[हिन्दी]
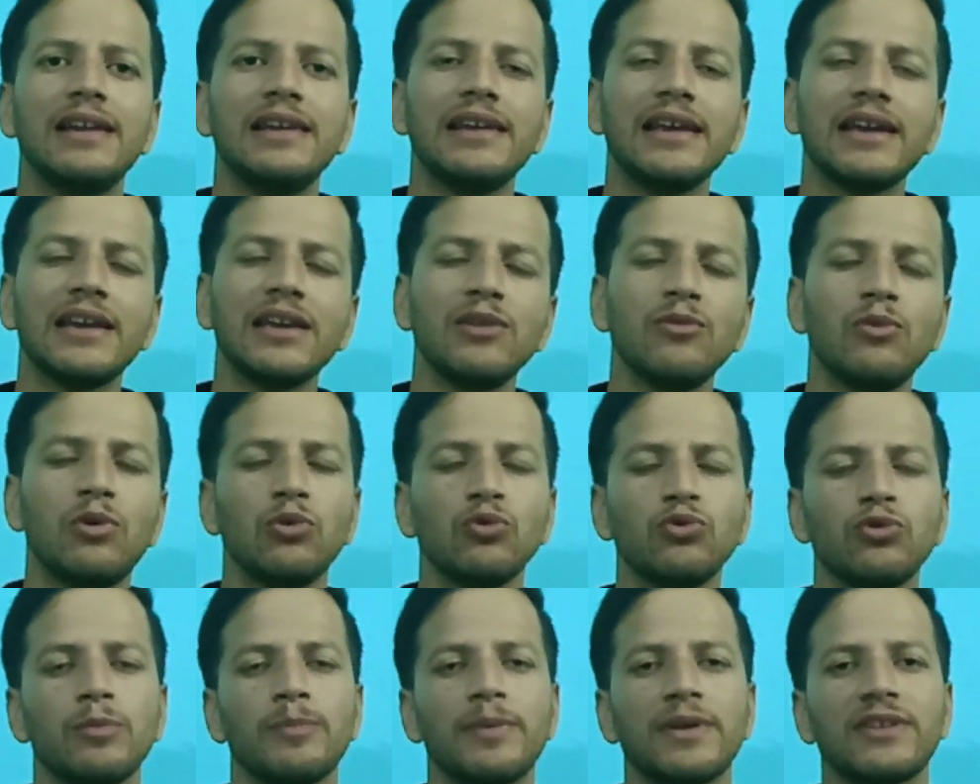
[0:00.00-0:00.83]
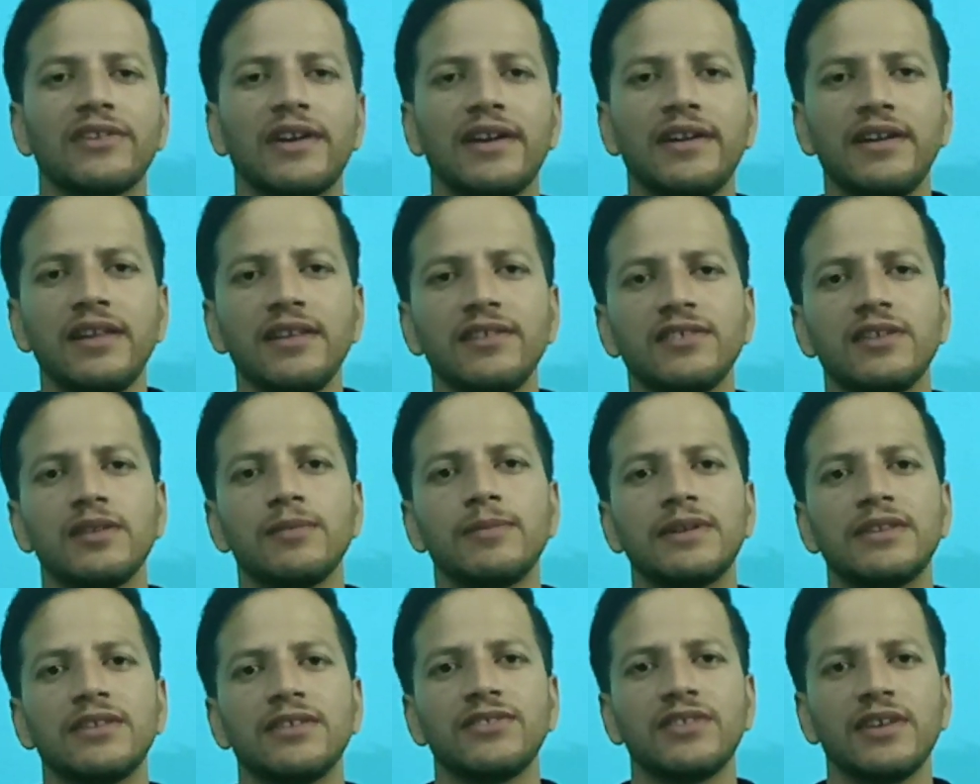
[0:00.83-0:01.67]
लेकिन वो उस परसेंटेज की
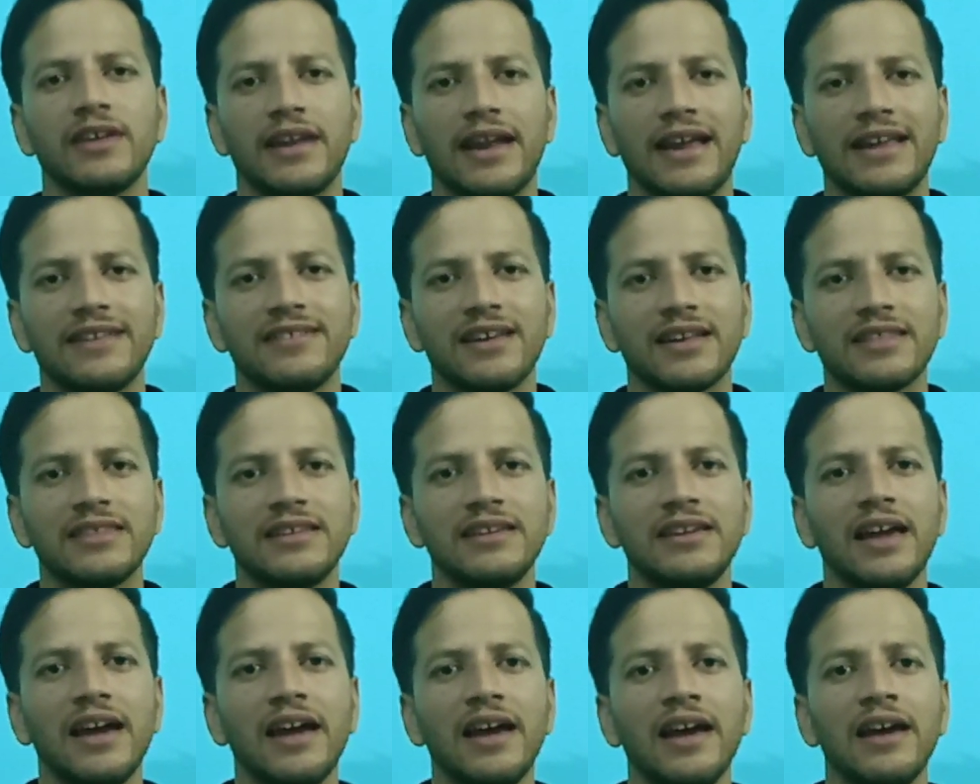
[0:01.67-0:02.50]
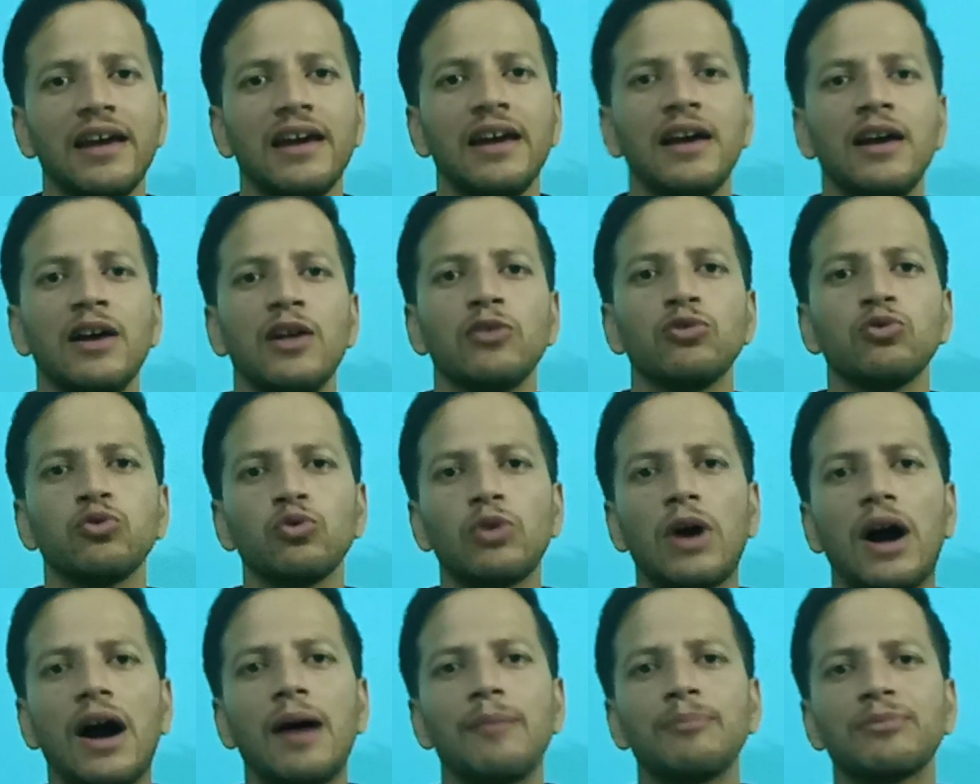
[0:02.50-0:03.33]
वजह से रह जाती है
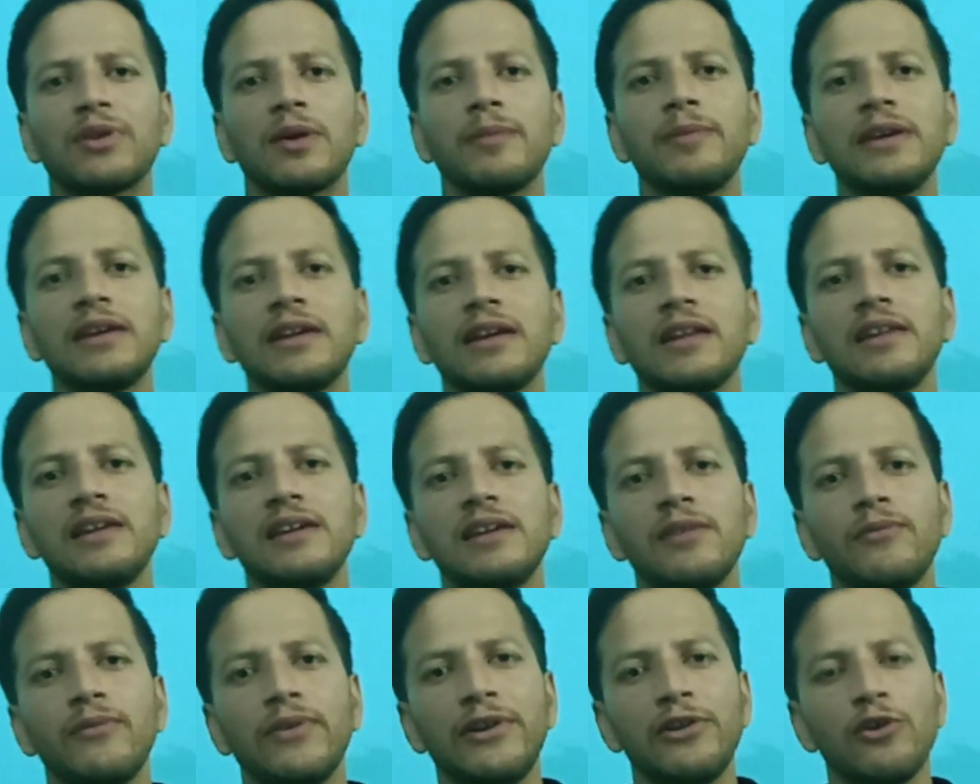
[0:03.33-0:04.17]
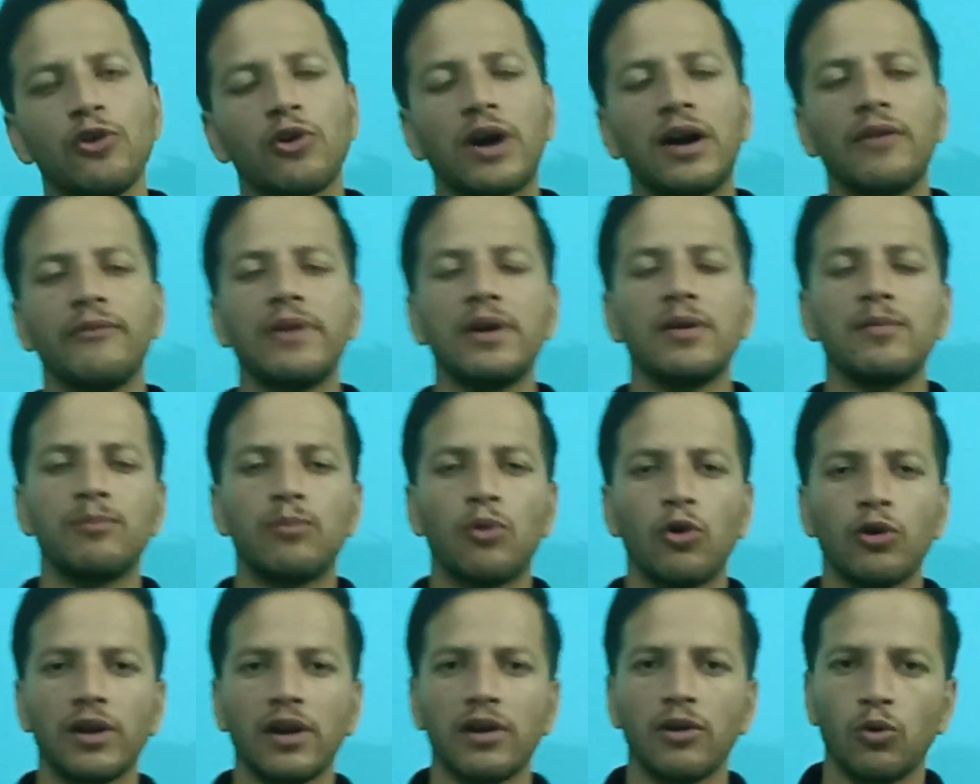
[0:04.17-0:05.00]
तो आप सभी के लिए ये वीडियो काफ़ी
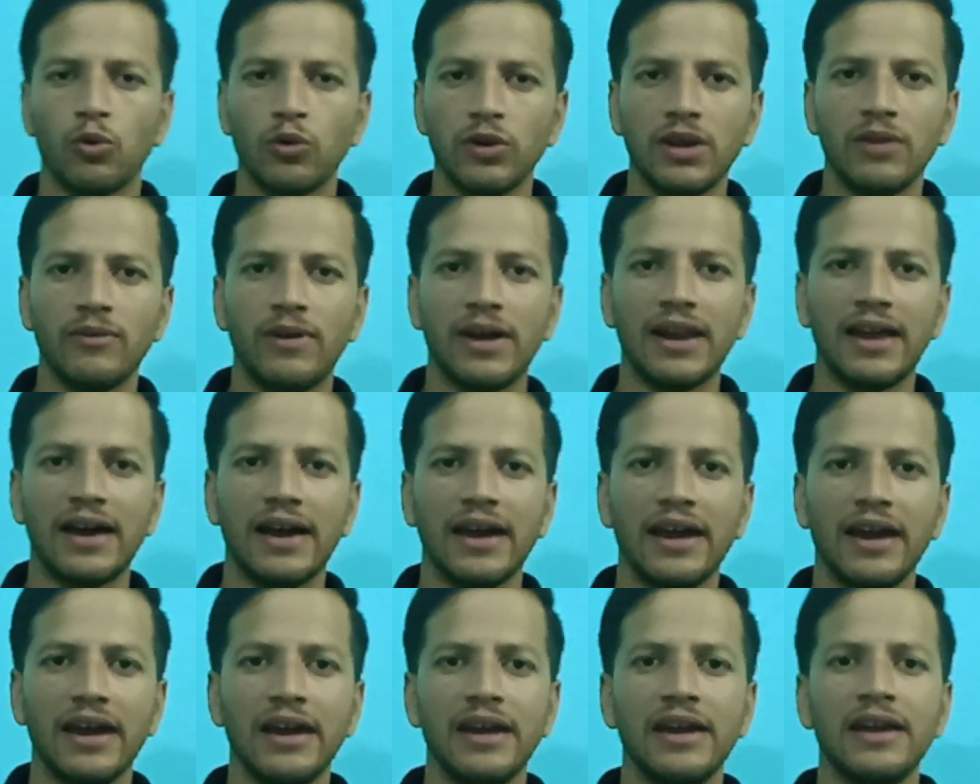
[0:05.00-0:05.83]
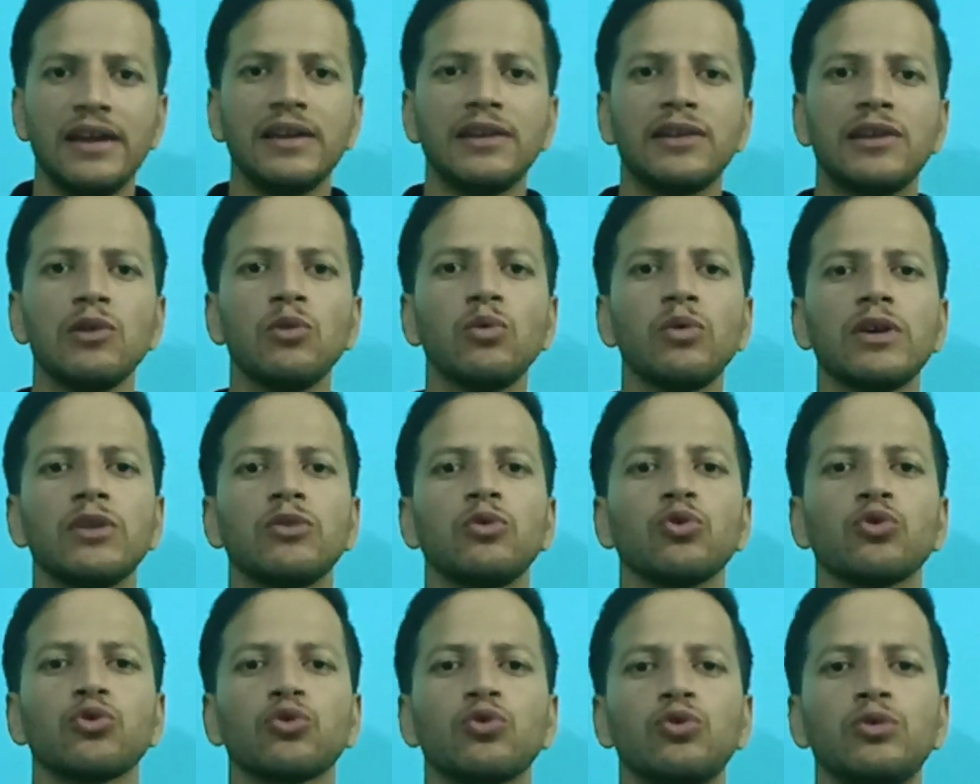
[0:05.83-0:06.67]
इंपॉर्टेंट होने वाला है क्योंकि
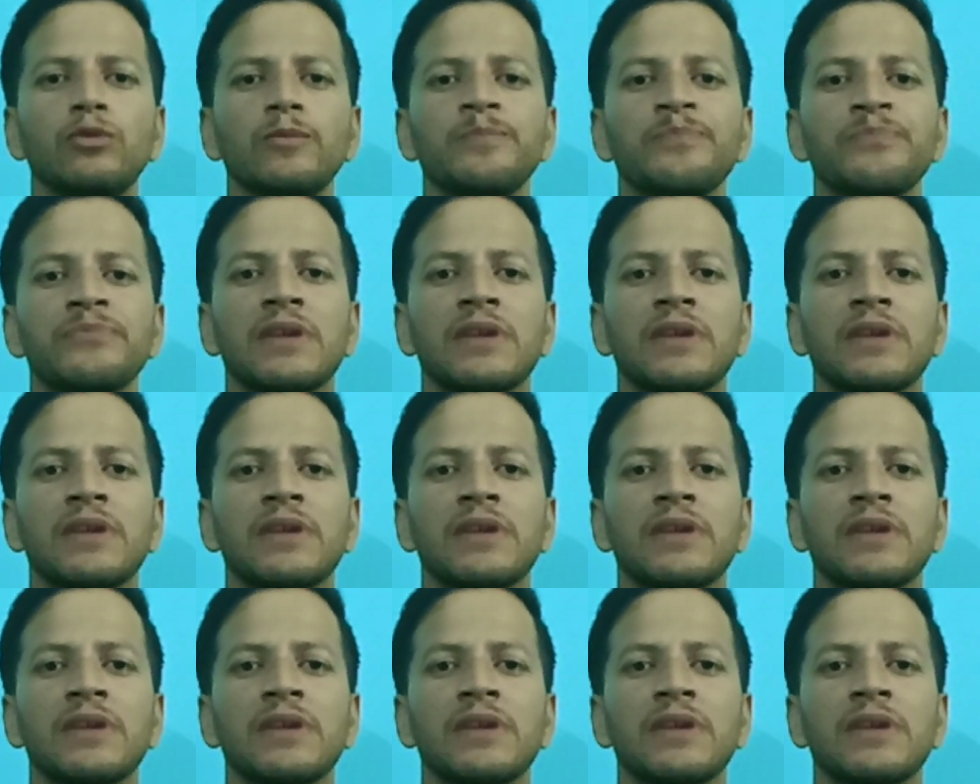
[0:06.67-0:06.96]
दोस्तों